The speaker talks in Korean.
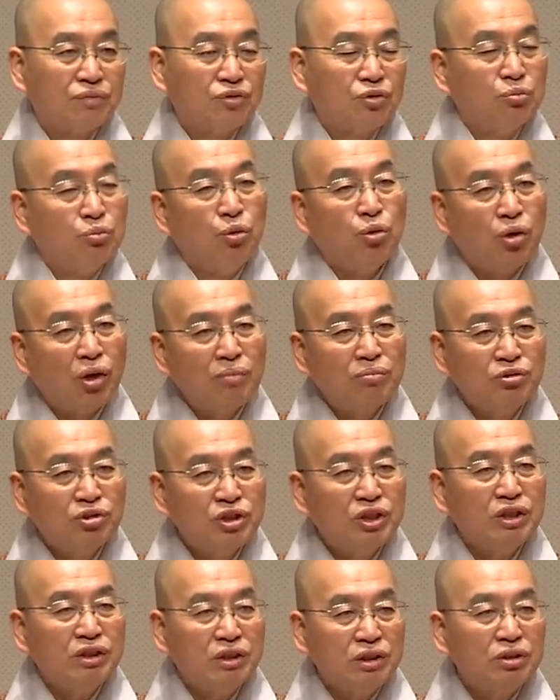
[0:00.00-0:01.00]
뭐가
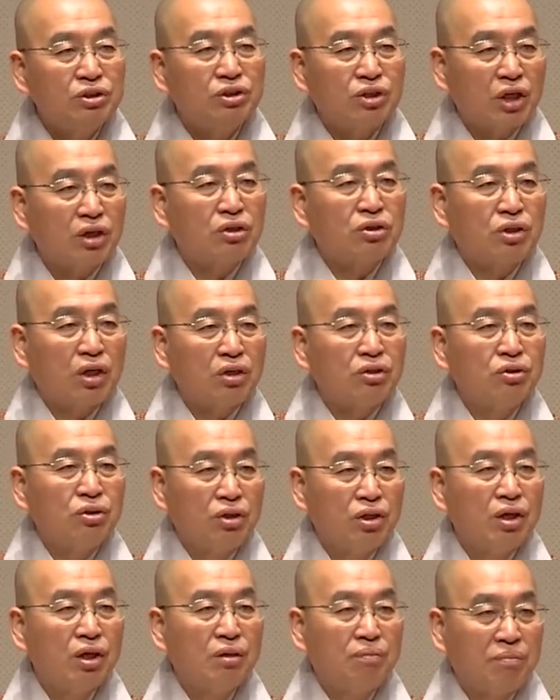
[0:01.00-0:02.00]
문제인지를 자기가 딱
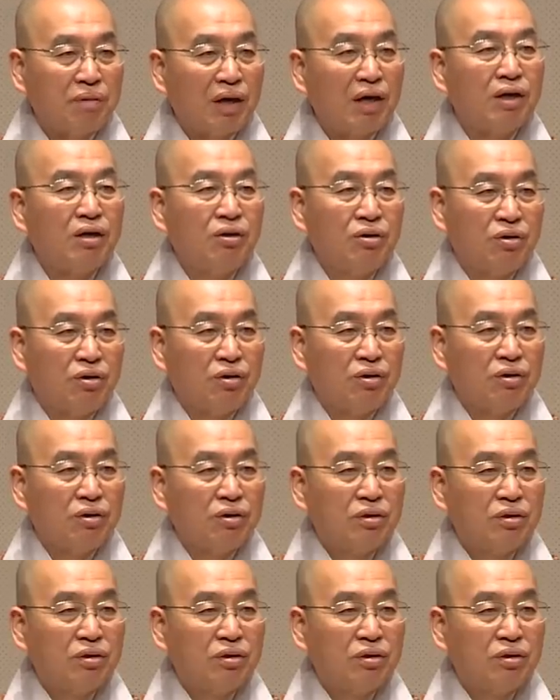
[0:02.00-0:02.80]
얘기해 봐요.